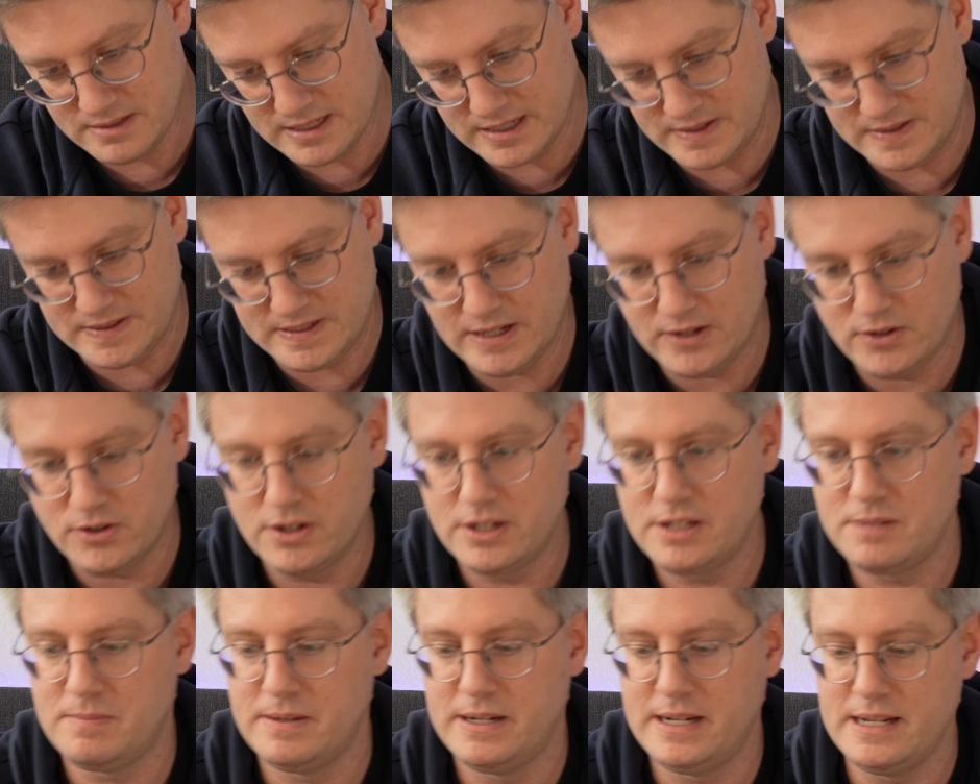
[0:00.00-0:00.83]
Das ist ja noch
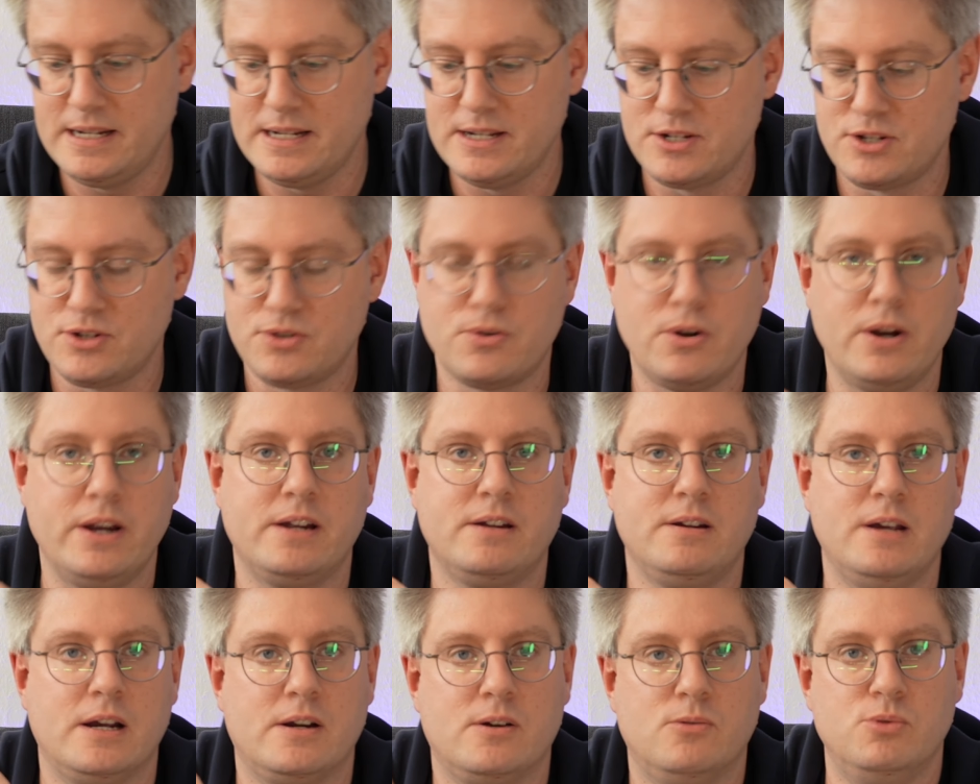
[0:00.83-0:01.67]
nicht mein Energy
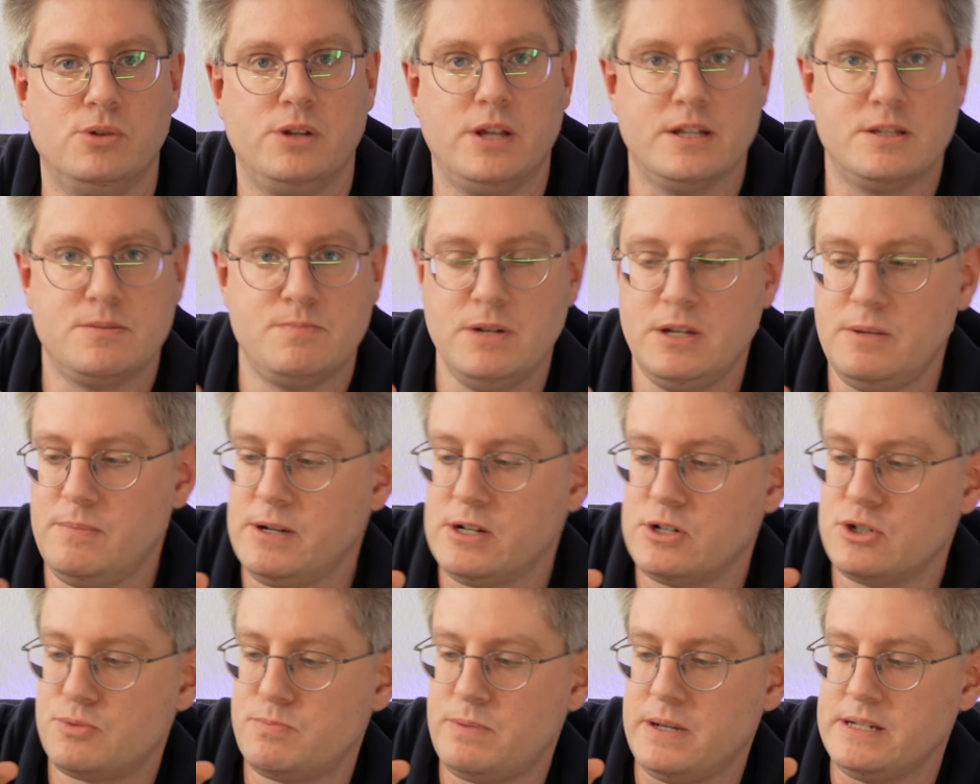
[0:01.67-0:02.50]
Drink. Ja gut, jetzt bin ich mal
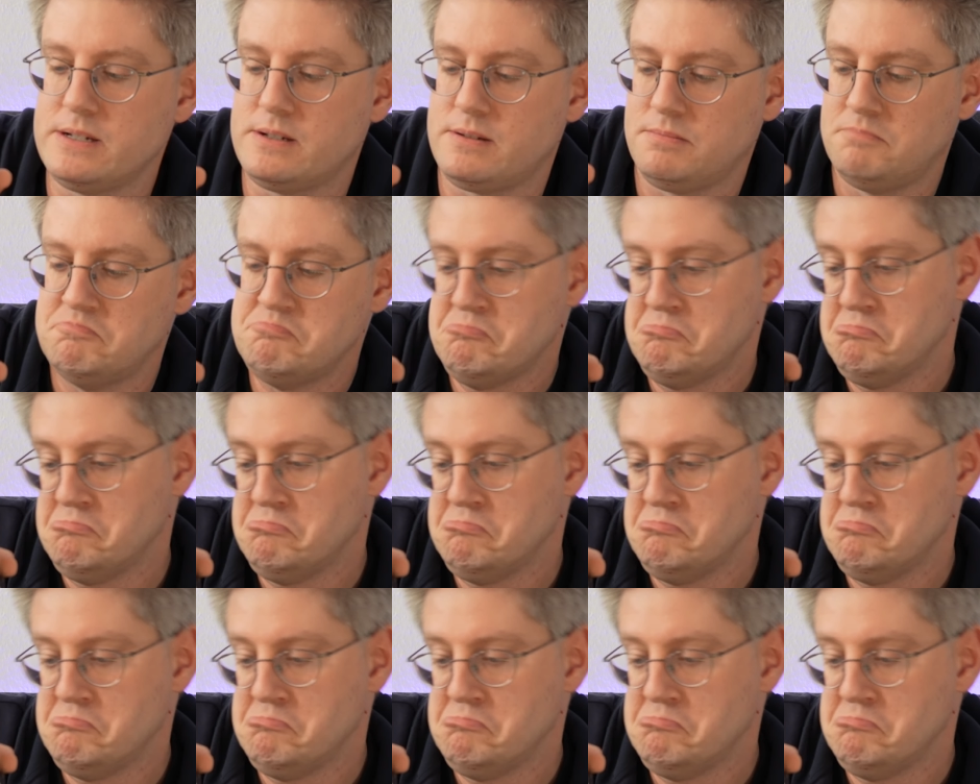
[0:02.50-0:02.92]
gespannt.